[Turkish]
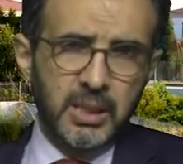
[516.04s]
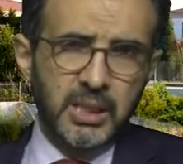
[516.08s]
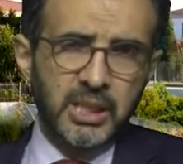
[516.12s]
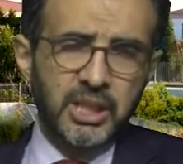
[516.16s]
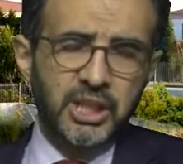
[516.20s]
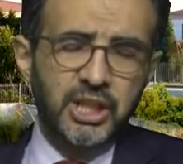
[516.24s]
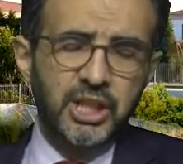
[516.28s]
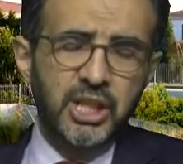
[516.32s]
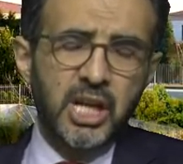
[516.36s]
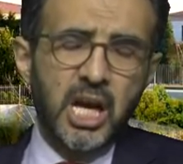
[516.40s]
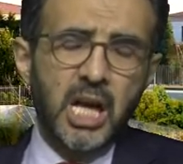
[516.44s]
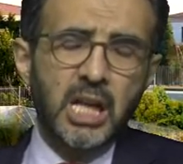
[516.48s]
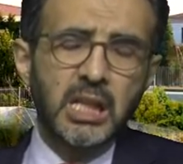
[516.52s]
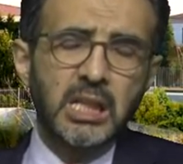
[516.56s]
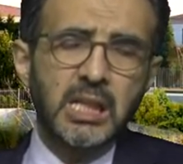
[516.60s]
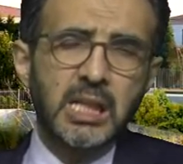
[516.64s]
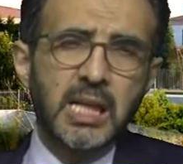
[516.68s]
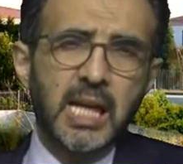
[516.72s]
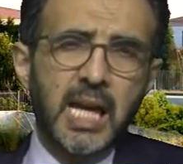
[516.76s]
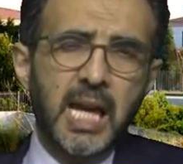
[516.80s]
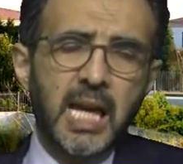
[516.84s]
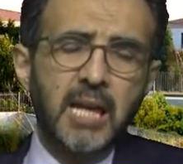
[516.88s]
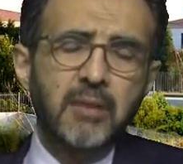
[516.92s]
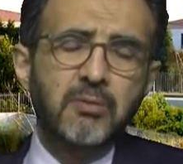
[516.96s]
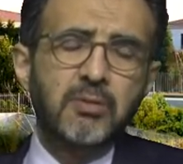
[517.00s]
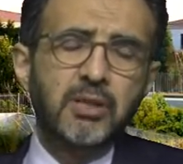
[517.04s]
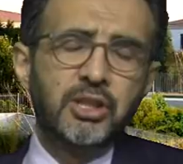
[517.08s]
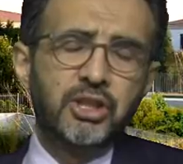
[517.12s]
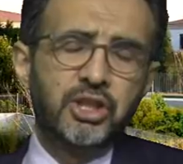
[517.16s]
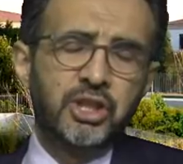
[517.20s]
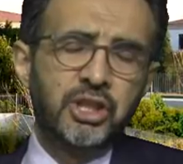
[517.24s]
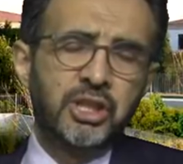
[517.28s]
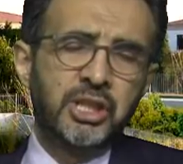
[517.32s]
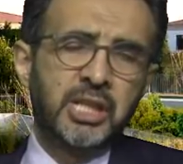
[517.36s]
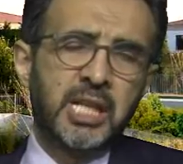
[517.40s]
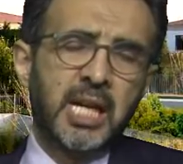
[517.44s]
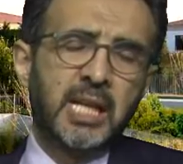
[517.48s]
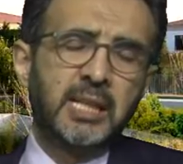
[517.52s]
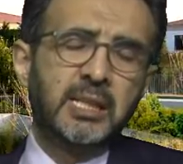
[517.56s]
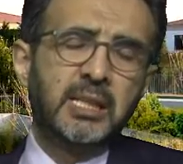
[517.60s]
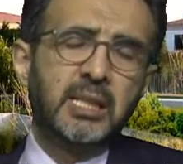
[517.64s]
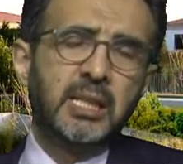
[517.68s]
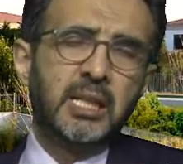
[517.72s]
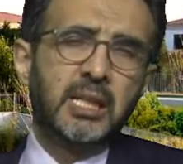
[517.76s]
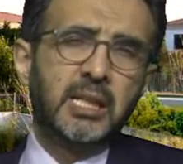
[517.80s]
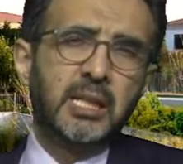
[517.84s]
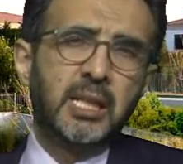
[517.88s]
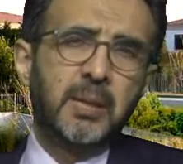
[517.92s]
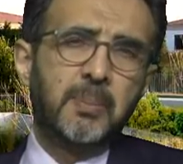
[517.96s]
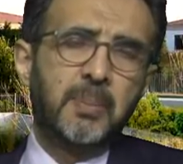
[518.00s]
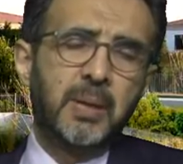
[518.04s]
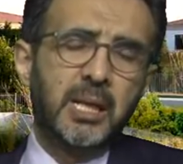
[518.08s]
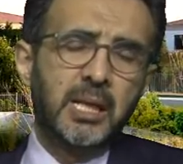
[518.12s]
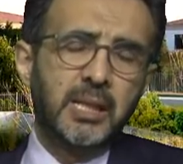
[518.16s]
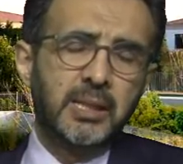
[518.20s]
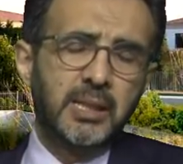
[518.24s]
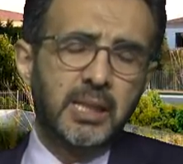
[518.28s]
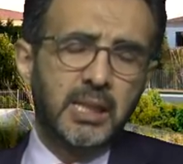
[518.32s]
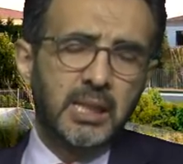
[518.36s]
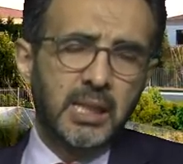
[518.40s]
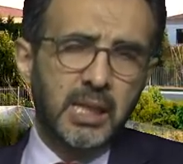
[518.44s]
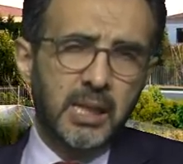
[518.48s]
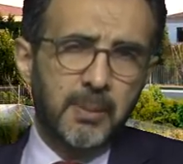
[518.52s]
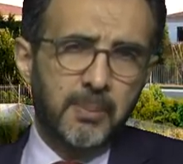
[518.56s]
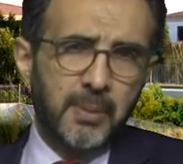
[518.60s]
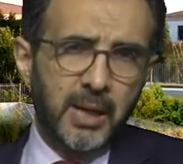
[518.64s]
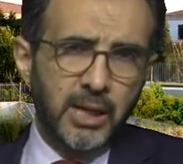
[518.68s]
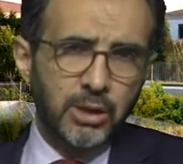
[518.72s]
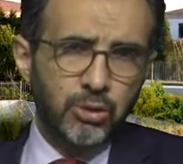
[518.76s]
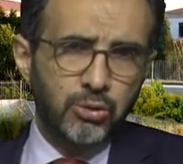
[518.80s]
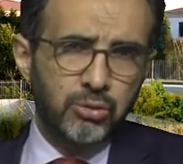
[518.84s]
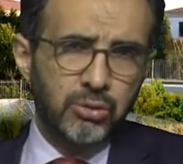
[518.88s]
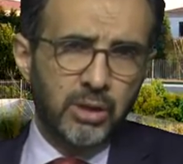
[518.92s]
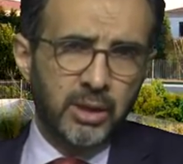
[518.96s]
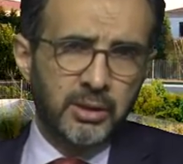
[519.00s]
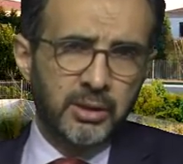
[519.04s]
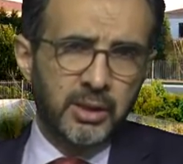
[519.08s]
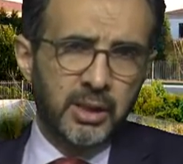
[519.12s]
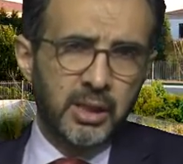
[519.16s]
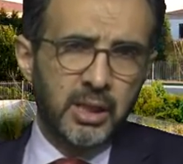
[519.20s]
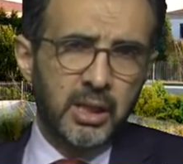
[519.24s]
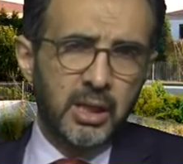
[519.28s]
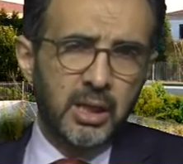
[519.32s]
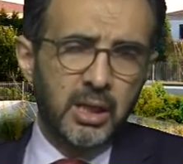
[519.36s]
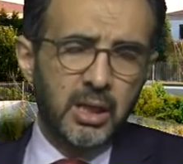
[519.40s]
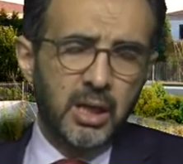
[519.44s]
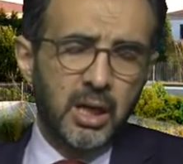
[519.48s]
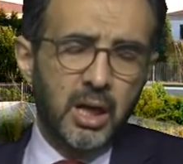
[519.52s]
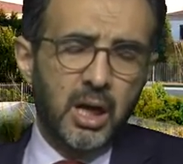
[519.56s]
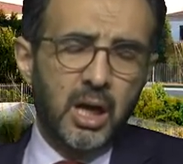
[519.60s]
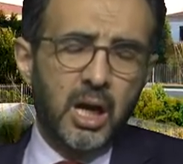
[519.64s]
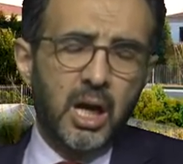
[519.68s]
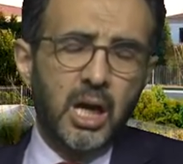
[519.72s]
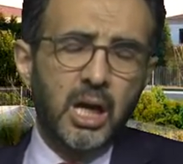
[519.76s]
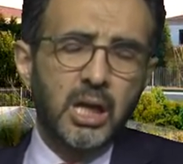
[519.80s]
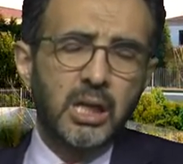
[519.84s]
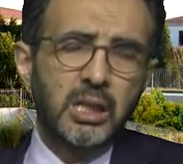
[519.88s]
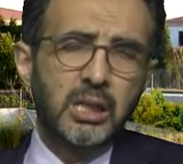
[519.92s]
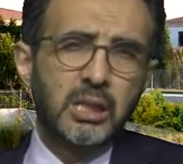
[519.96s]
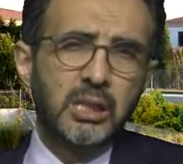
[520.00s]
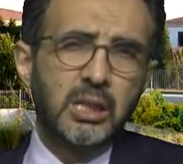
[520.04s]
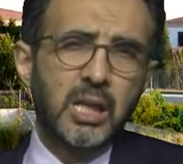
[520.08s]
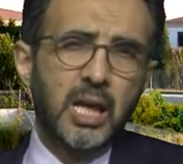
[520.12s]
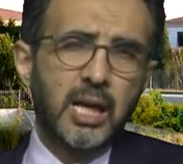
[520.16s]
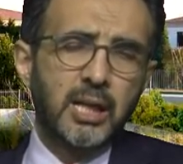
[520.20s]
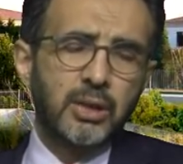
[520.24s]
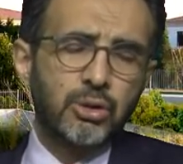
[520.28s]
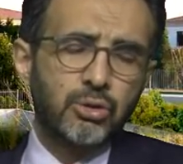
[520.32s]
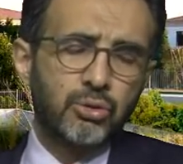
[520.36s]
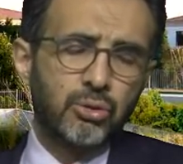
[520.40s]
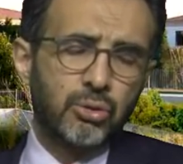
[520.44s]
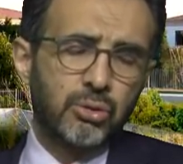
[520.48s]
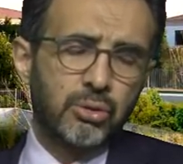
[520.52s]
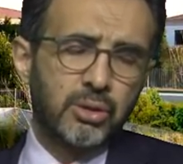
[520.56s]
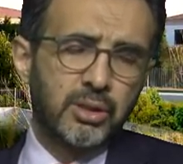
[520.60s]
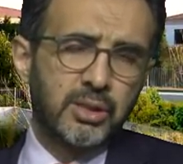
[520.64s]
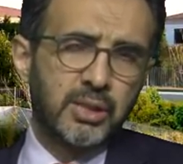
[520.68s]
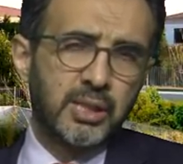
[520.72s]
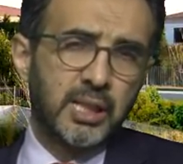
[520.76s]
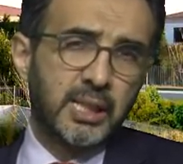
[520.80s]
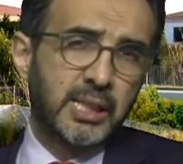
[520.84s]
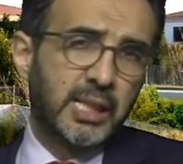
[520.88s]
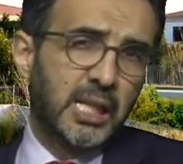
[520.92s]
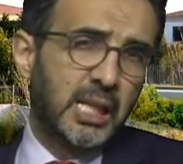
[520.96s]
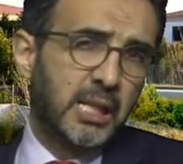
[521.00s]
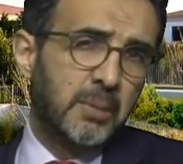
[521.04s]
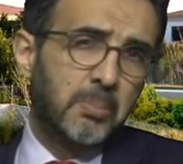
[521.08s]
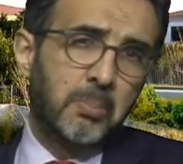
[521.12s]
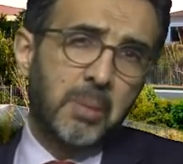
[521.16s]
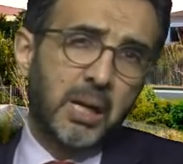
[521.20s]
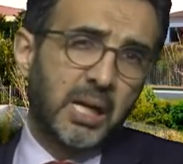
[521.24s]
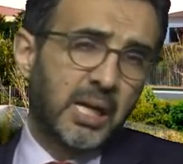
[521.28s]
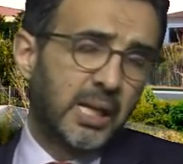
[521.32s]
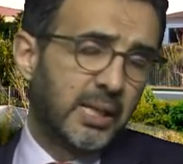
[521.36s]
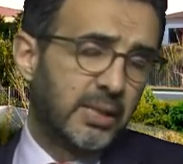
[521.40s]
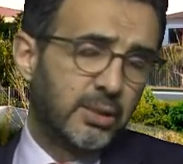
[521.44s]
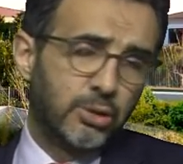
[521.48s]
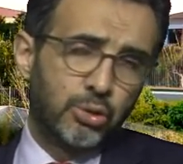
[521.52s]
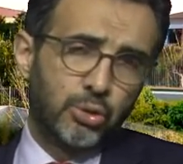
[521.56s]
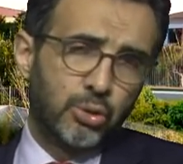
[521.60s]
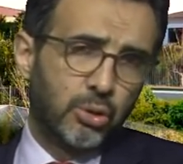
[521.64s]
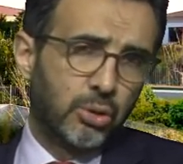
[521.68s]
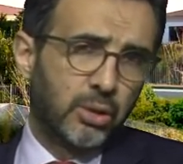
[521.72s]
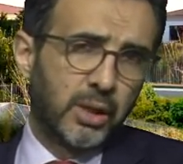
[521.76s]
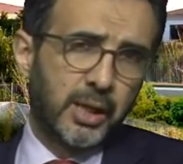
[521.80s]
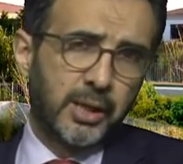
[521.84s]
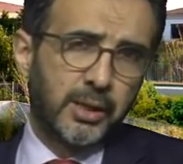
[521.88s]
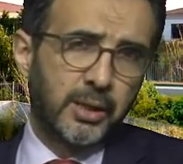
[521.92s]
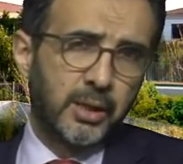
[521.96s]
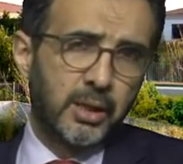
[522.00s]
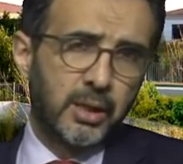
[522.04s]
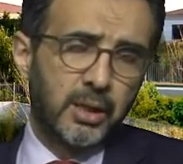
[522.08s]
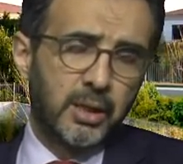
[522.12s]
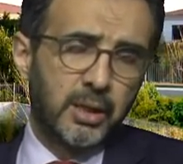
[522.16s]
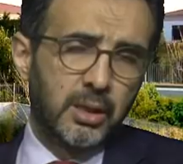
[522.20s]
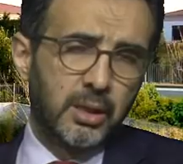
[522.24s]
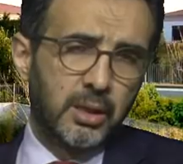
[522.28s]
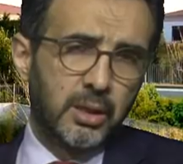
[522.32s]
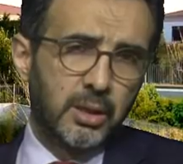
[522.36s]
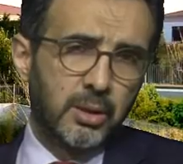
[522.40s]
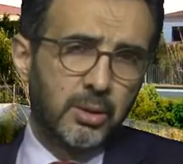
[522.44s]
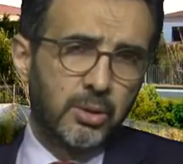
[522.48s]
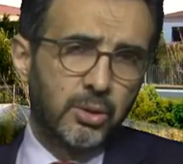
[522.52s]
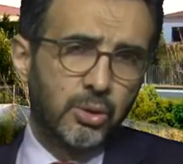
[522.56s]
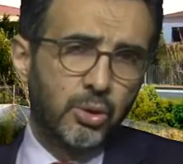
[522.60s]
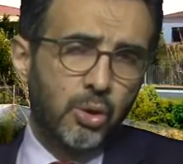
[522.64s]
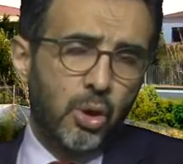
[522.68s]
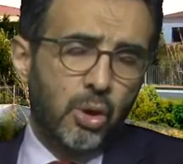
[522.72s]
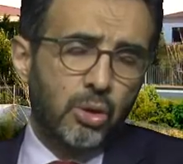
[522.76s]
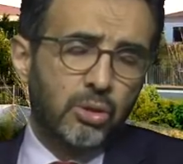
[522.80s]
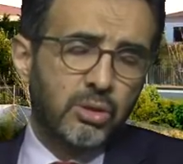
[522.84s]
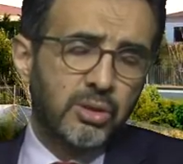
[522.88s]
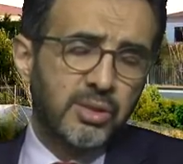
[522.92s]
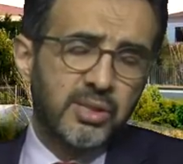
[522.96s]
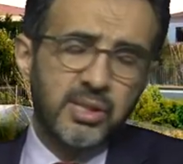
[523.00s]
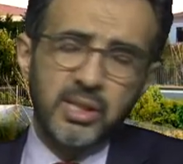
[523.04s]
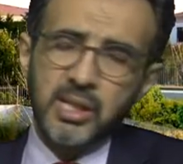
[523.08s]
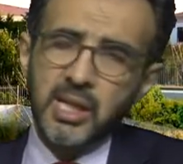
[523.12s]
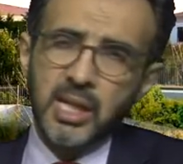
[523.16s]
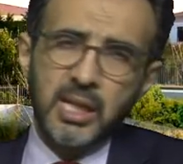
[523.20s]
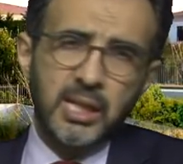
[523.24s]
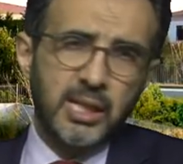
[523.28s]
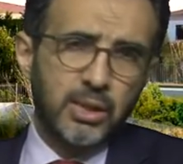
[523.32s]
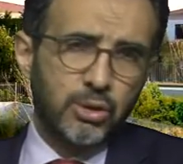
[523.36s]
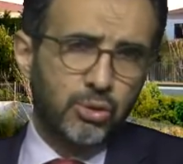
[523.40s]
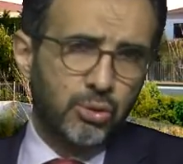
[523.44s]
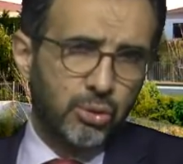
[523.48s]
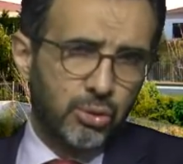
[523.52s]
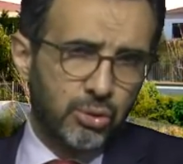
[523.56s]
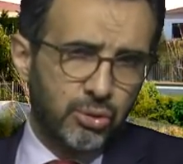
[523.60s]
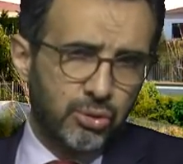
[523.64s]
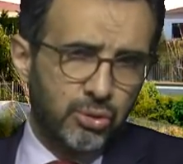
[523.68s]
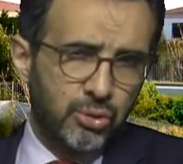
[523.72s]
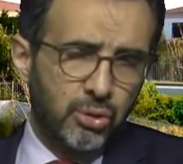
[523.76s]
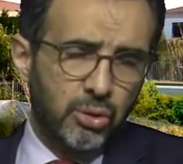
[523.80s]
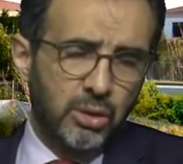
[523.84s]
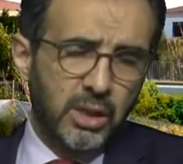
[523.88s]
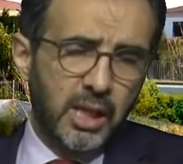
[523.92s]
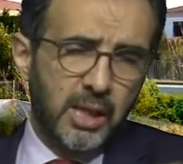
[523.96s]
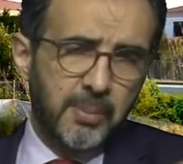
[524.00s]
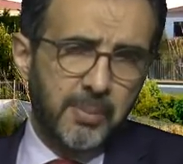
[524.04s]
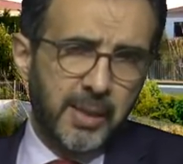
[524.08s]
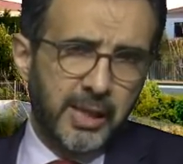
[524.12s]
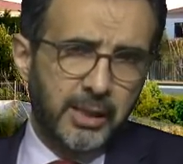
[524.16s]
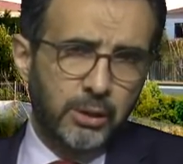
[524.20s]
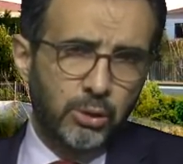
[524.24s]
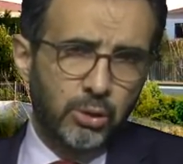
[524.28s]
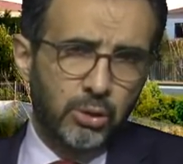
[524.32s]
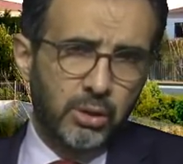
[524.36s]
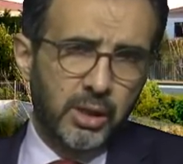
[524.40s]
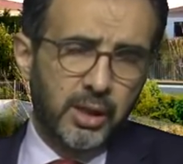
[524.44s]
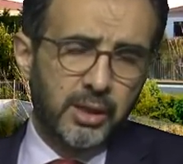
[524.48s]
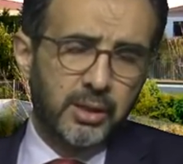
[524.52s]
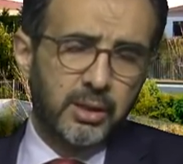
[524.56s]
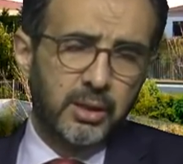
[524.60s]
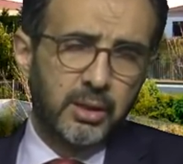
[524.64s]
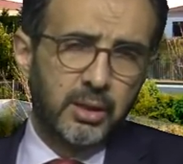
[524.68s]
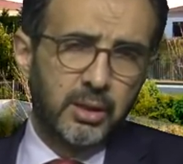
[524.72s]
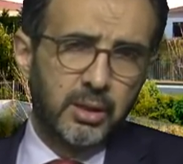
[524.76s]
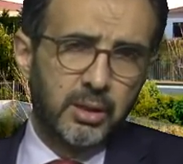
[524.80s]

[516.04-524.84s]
kiralık ev için kendilerine belediyelere başvuranlara aylar sonrasına gelin bakarız diyorlar. Yok sıraya yazıyoruz diyorlar bekliyorlar.